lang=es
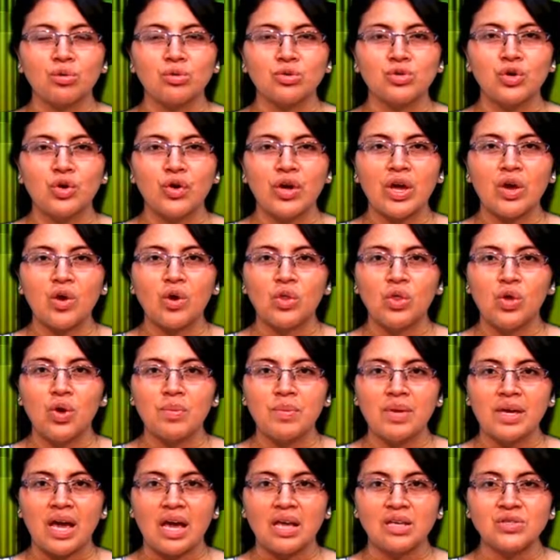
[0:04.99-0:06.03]
Inclusión
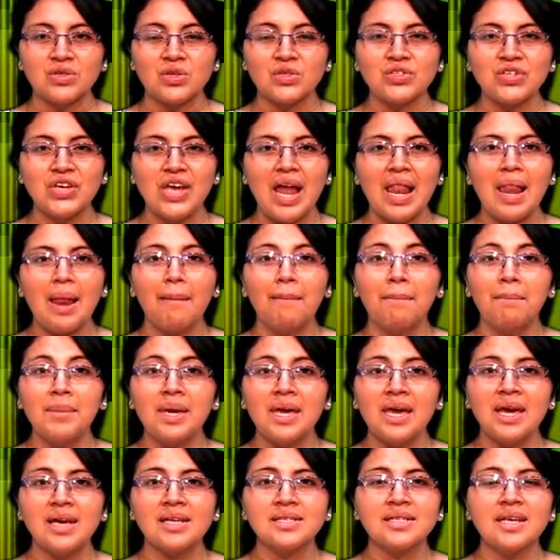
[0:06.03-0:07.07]
Económica y Social,
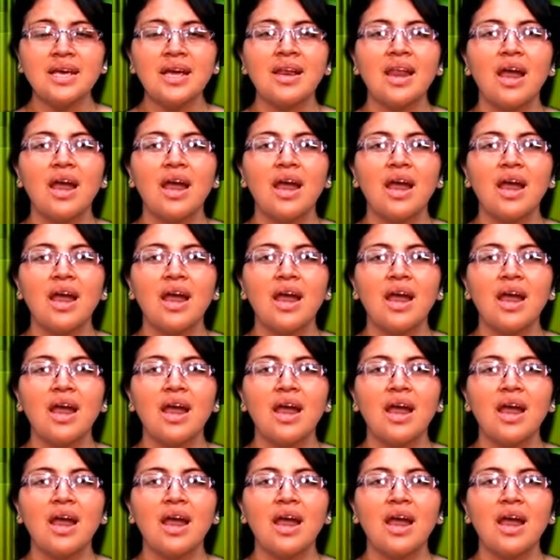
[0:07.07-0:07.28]
MIES,